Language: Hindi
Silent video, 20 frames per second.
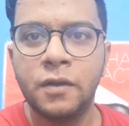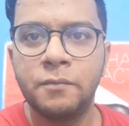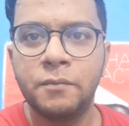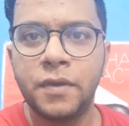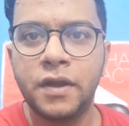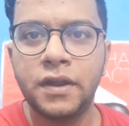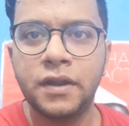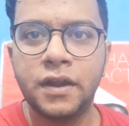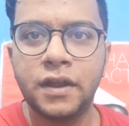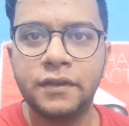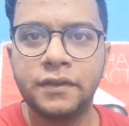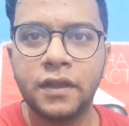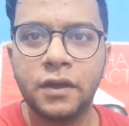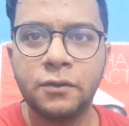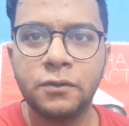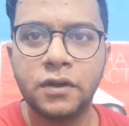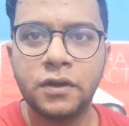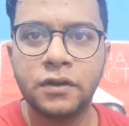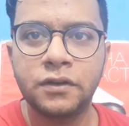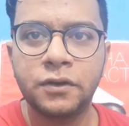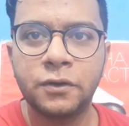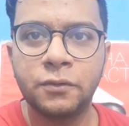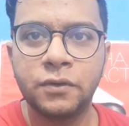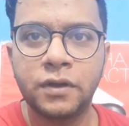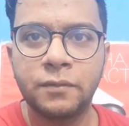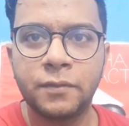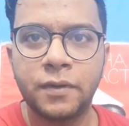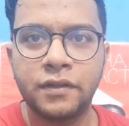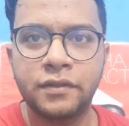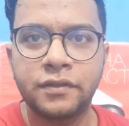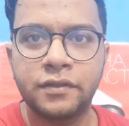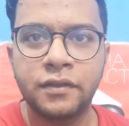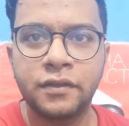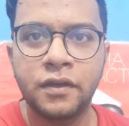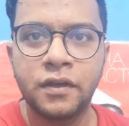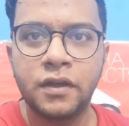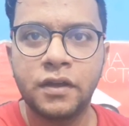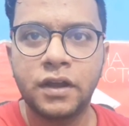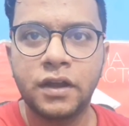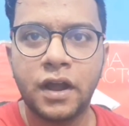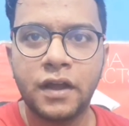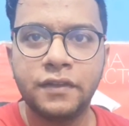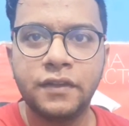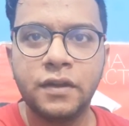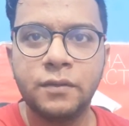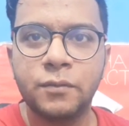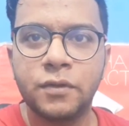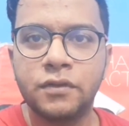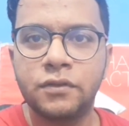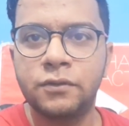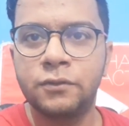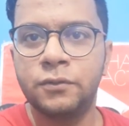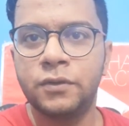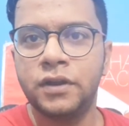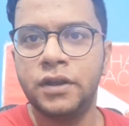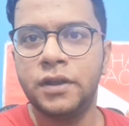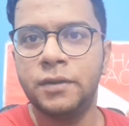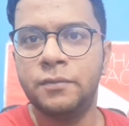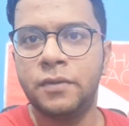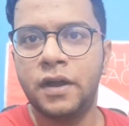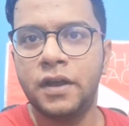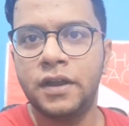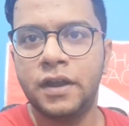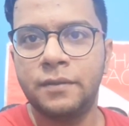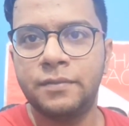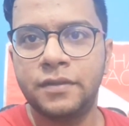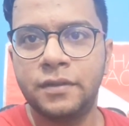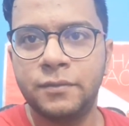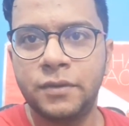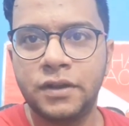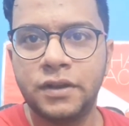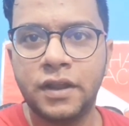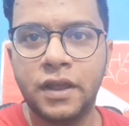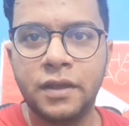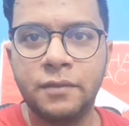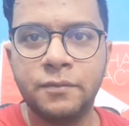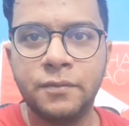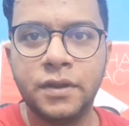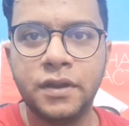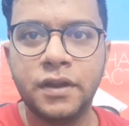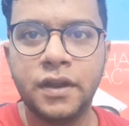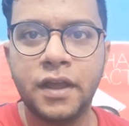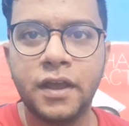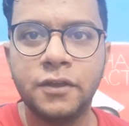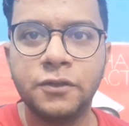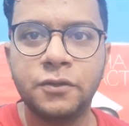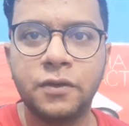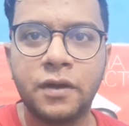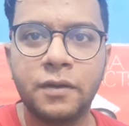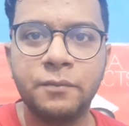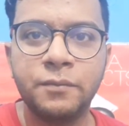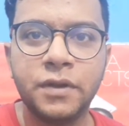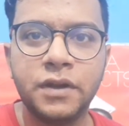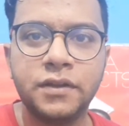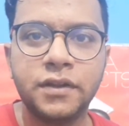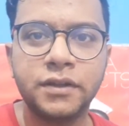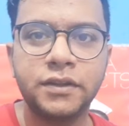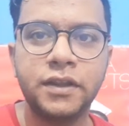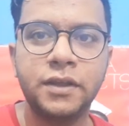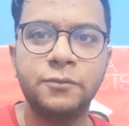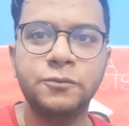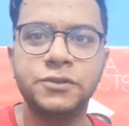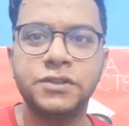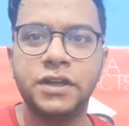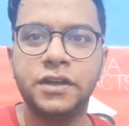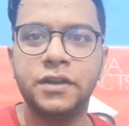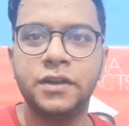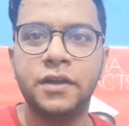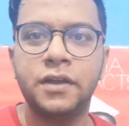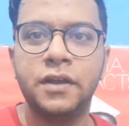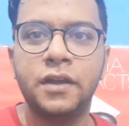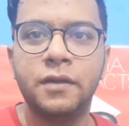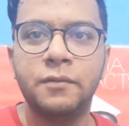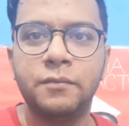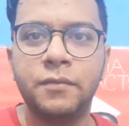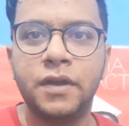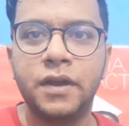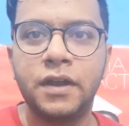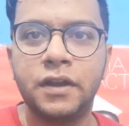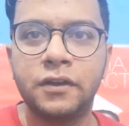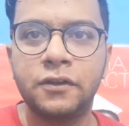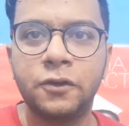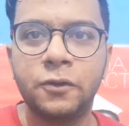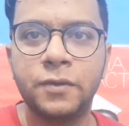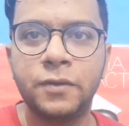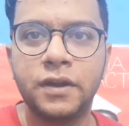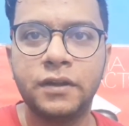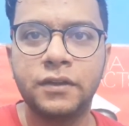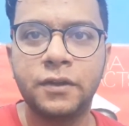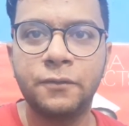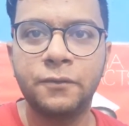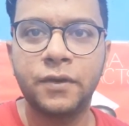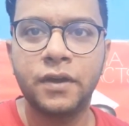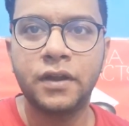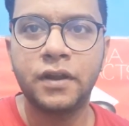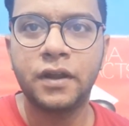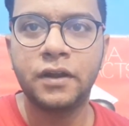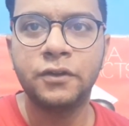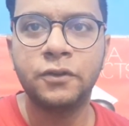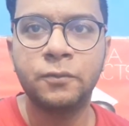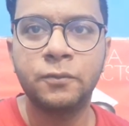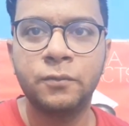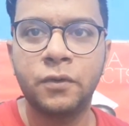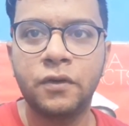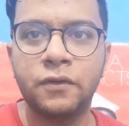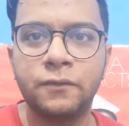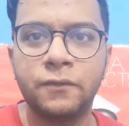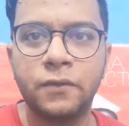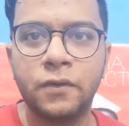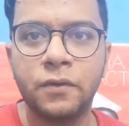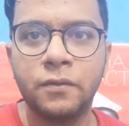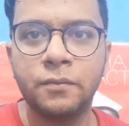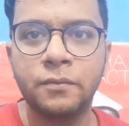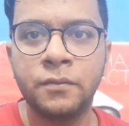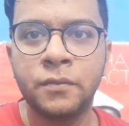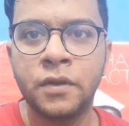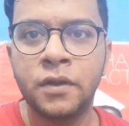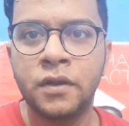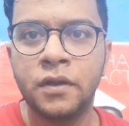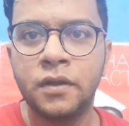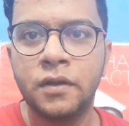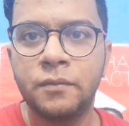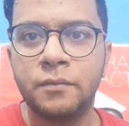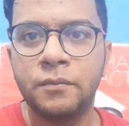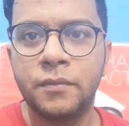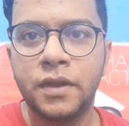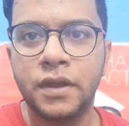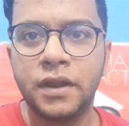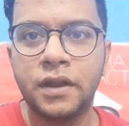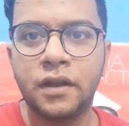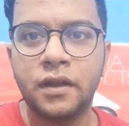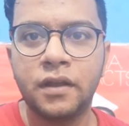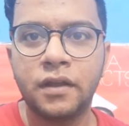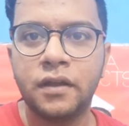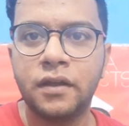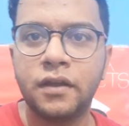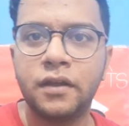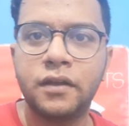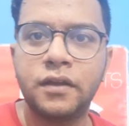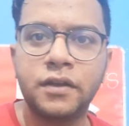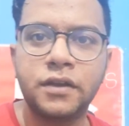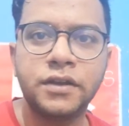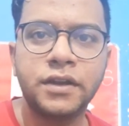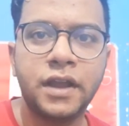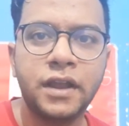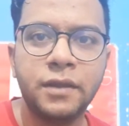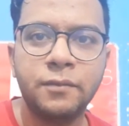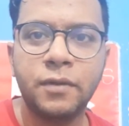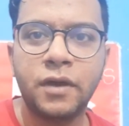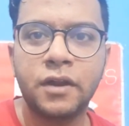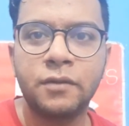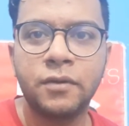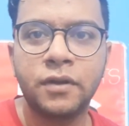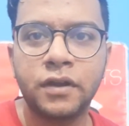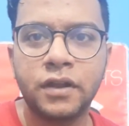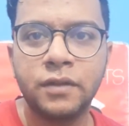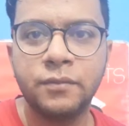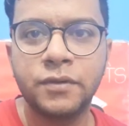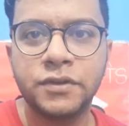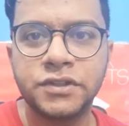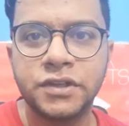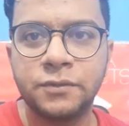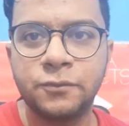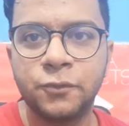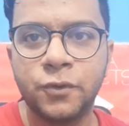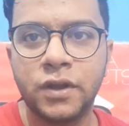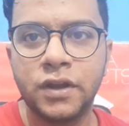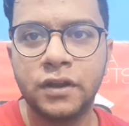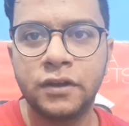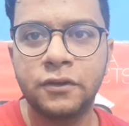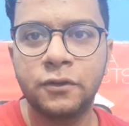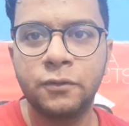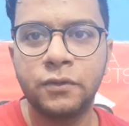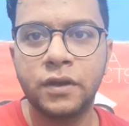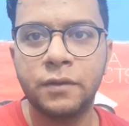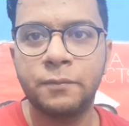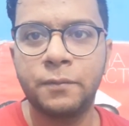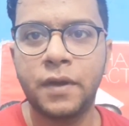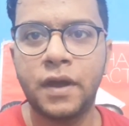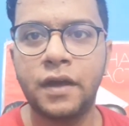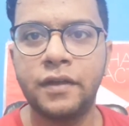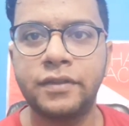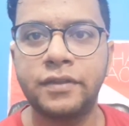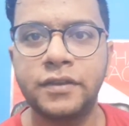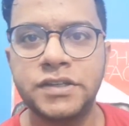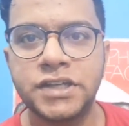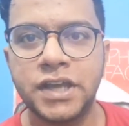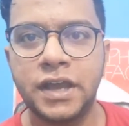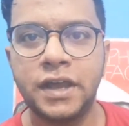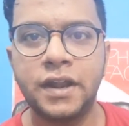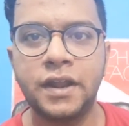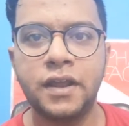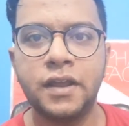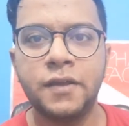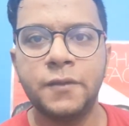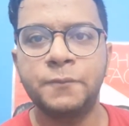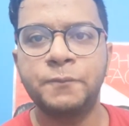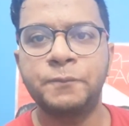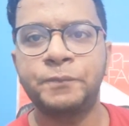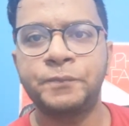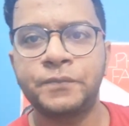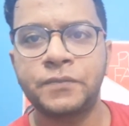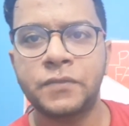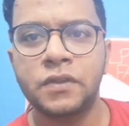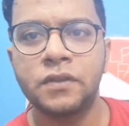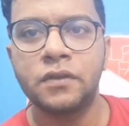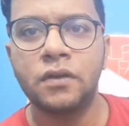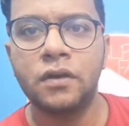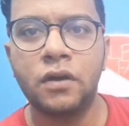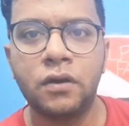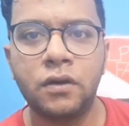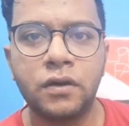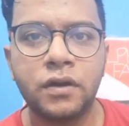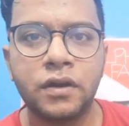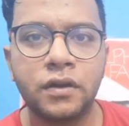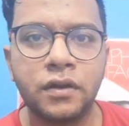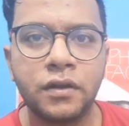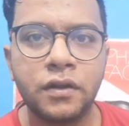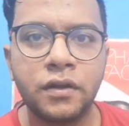मैं रहता हूँ लखनऊ के पास कादिल मंसूरी भाई आपसे मिलना है मिलना है तो आप मिल सकते हैं मुझे मैं लखनऊ में रहता हूँ वेयर आर यू बॉर्न फ्रॉम मेरा यही बाराबंकी में जन्म हुआ है लखनऊ के पास शहर है और